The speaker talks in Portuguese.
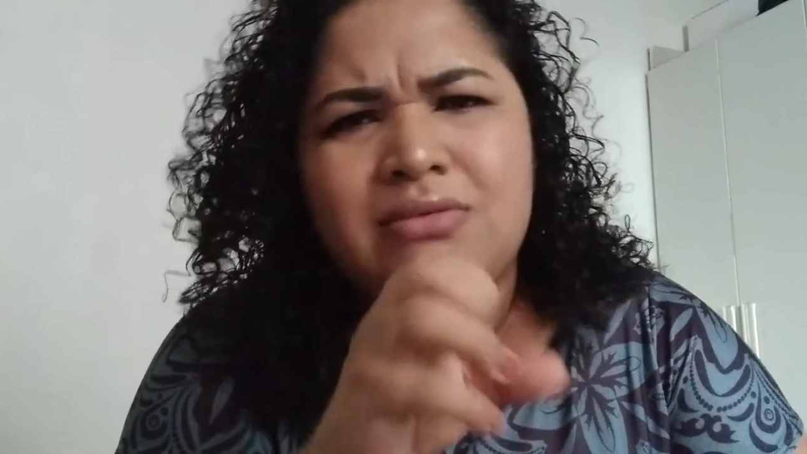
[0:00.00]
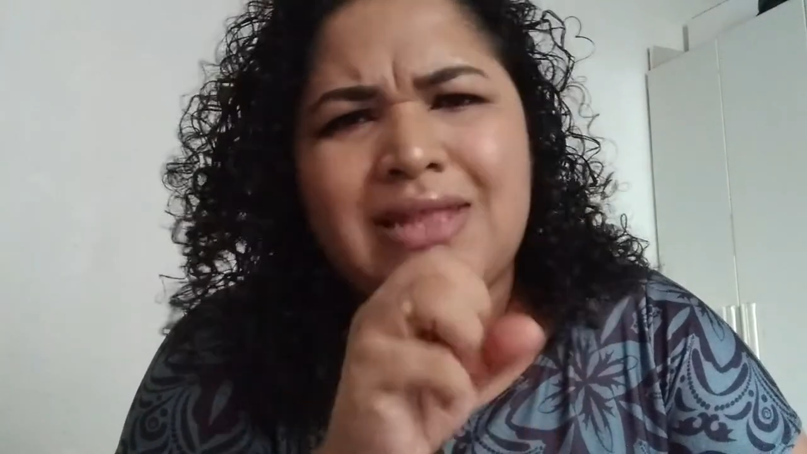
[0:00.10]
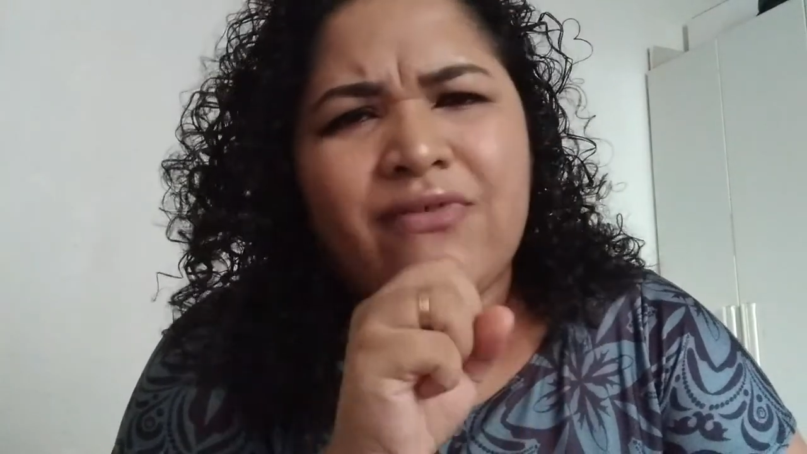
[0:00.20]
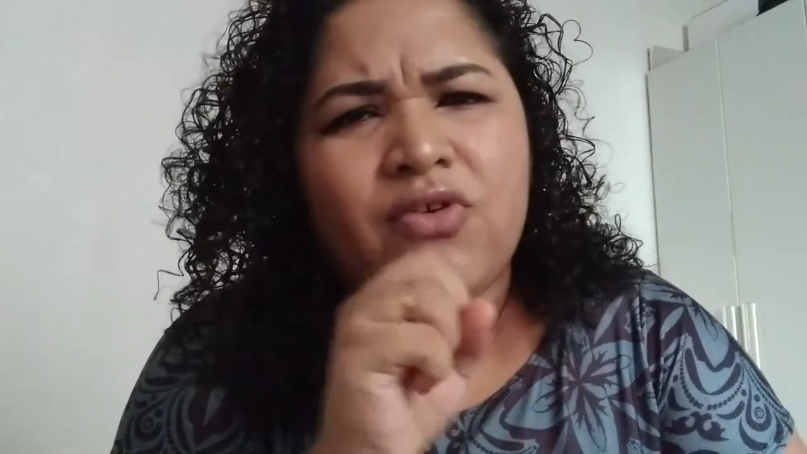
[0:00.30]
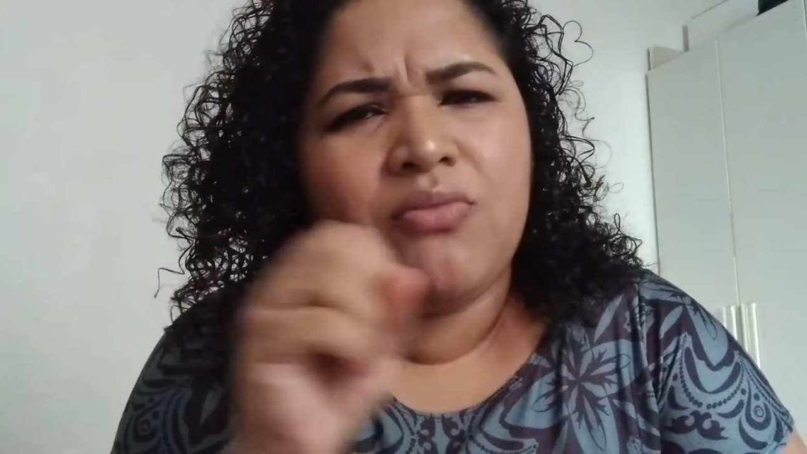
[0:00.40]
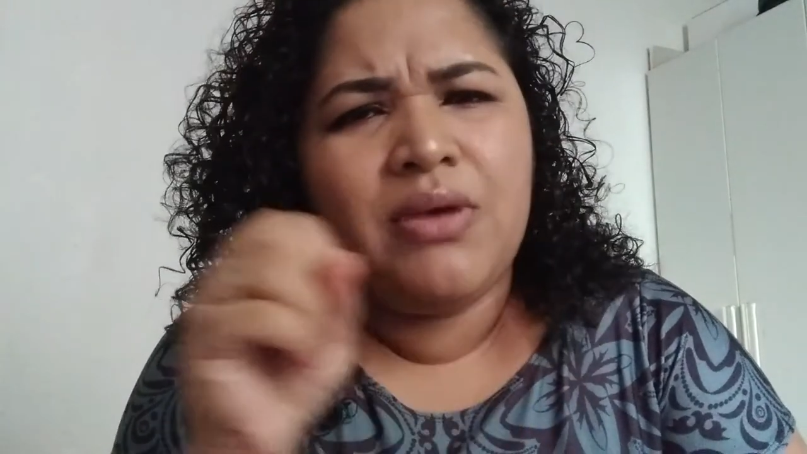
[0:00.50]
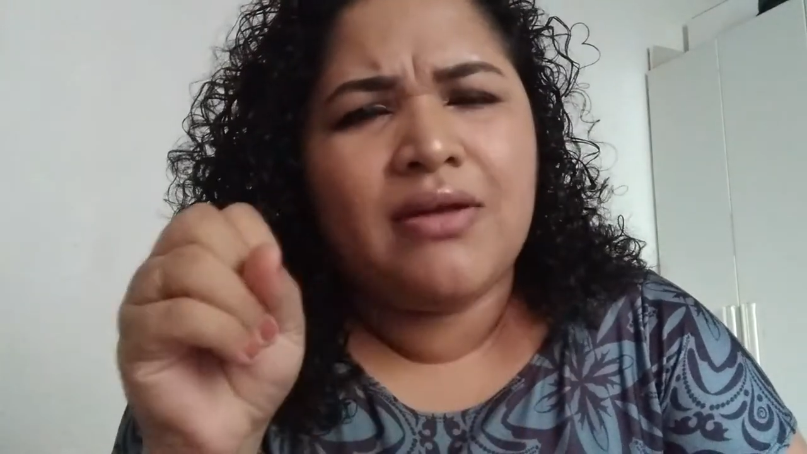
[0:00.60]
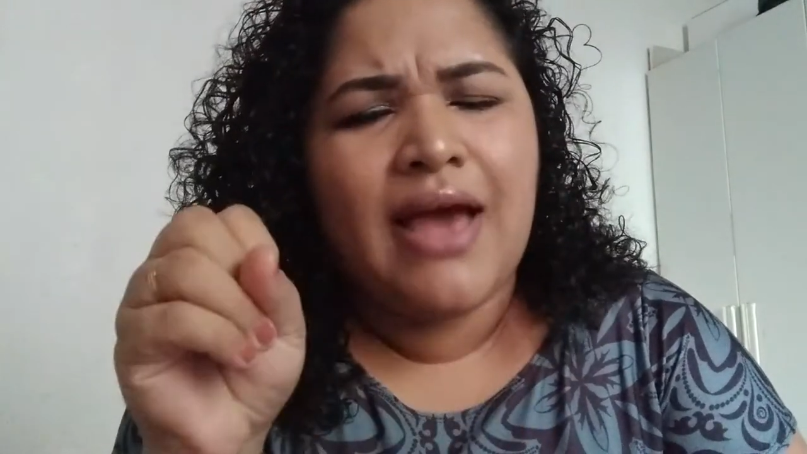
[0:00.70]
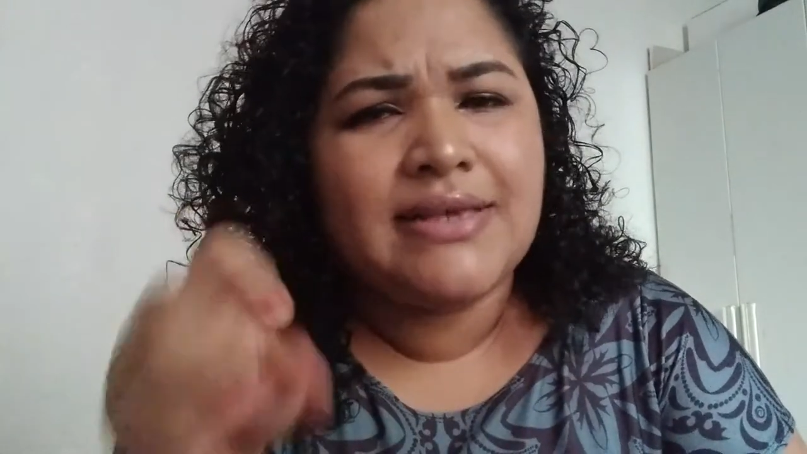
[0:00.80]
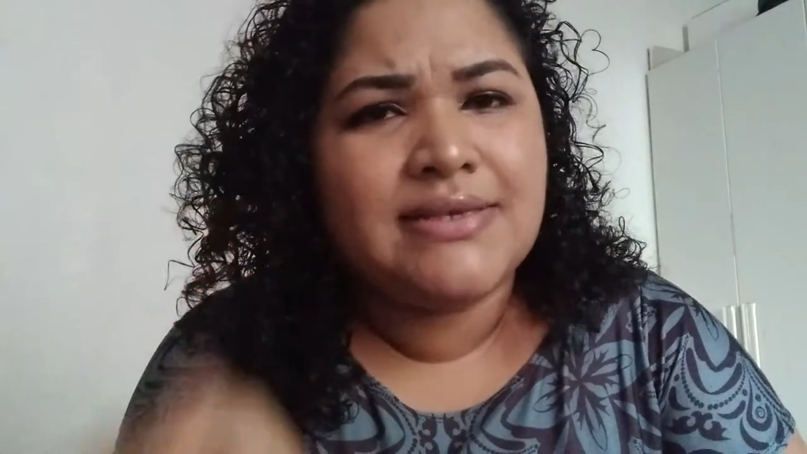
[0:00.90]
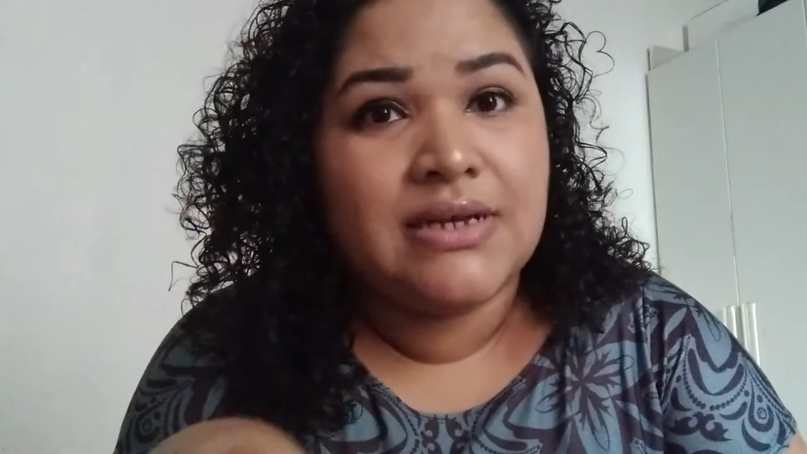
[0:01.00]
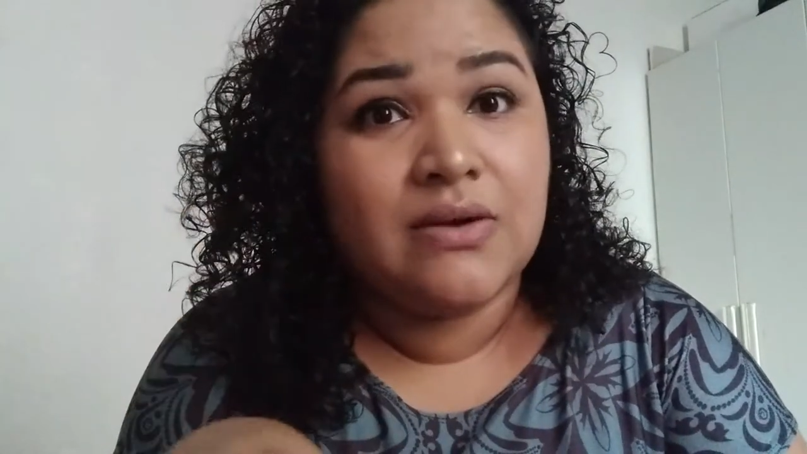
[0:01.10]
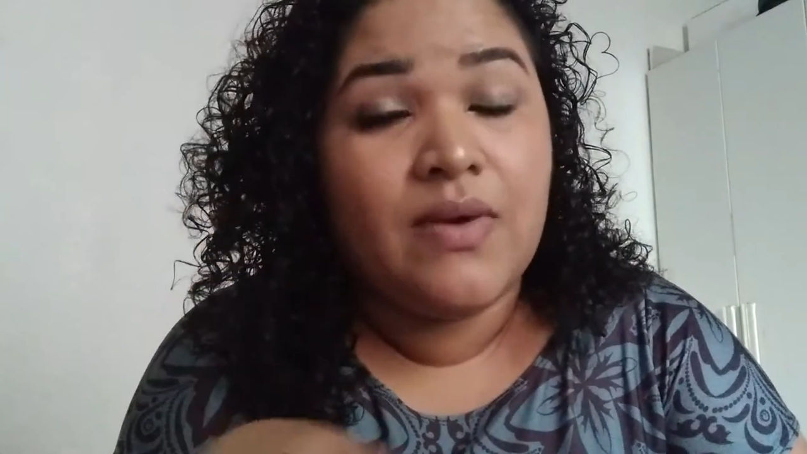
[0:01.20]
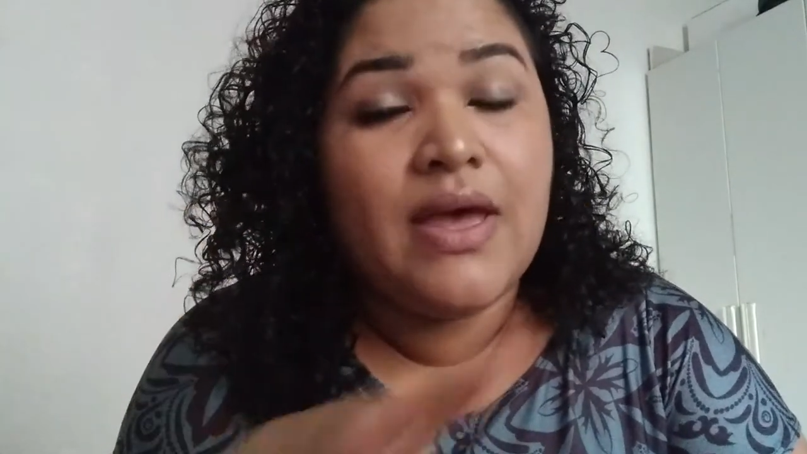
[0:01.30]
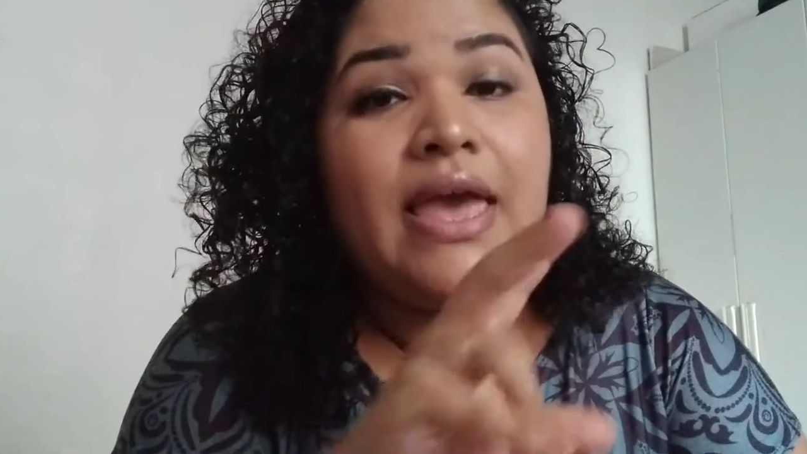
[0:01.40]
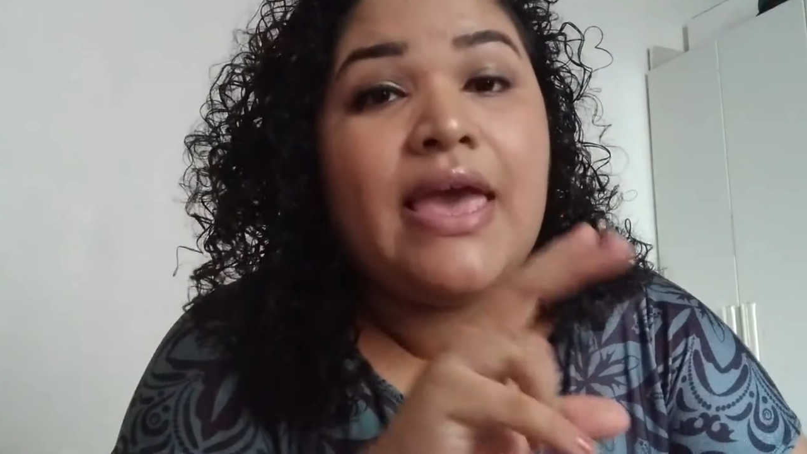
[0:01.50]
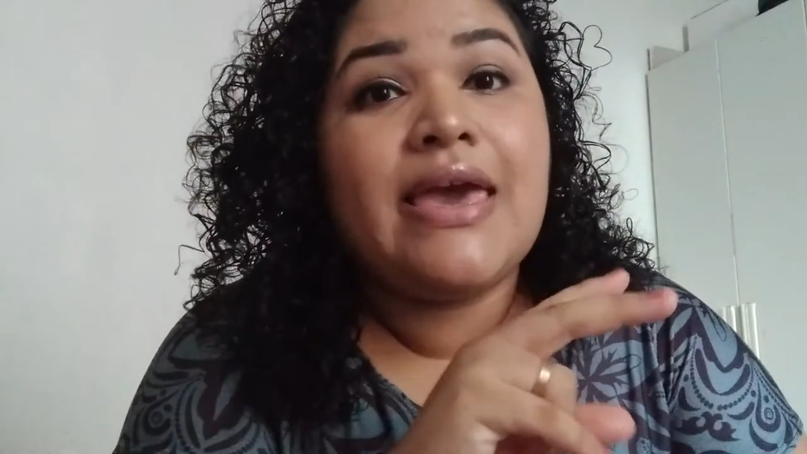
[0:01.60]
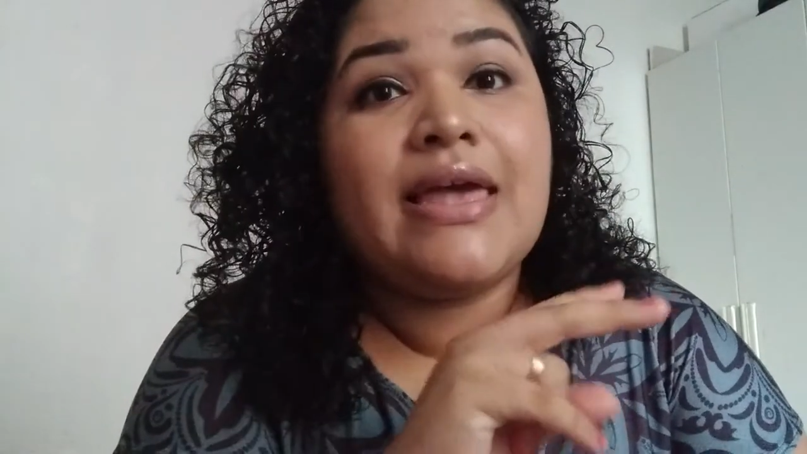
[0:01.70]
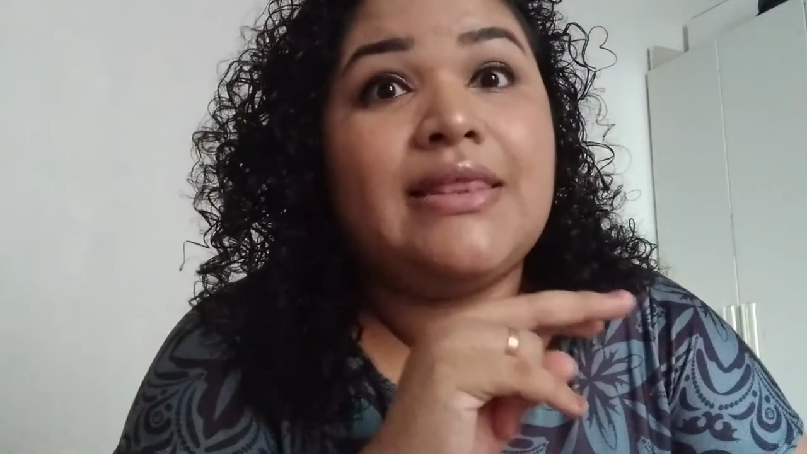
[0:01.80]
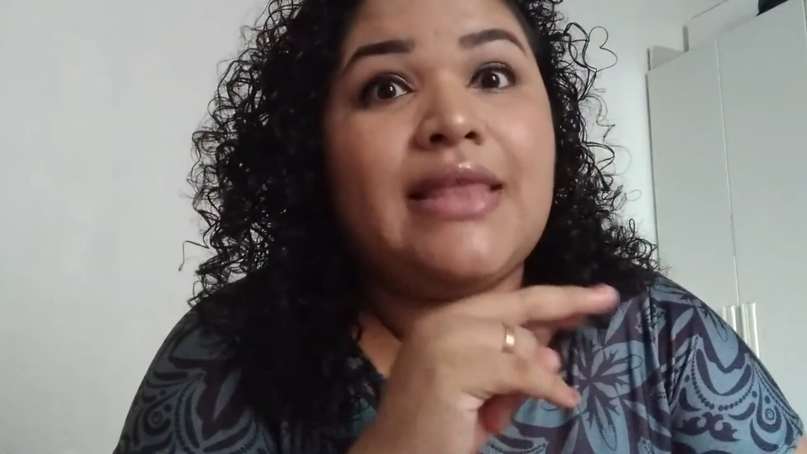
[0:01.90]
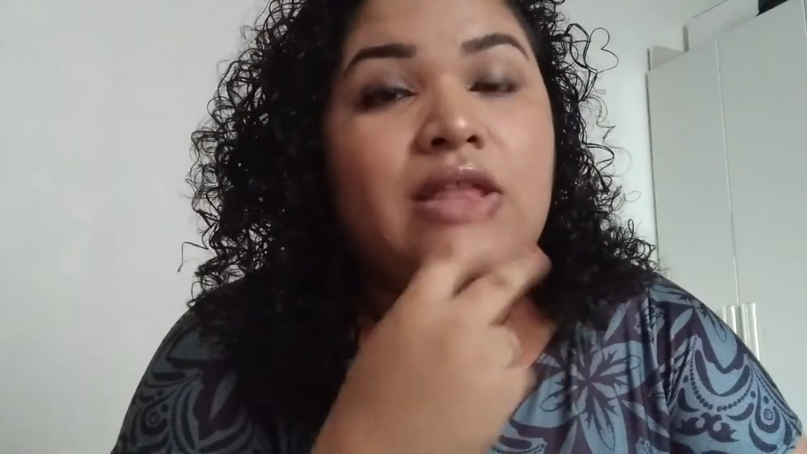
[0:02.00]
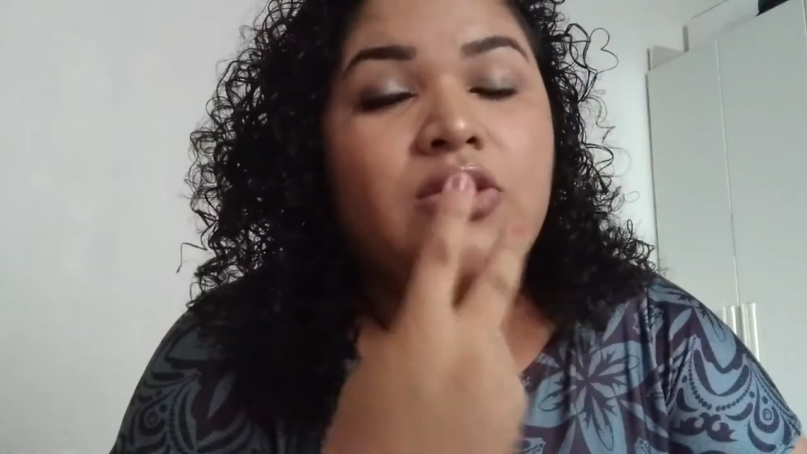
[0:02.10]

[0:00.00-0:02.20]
não tava comendo ração. Ela tem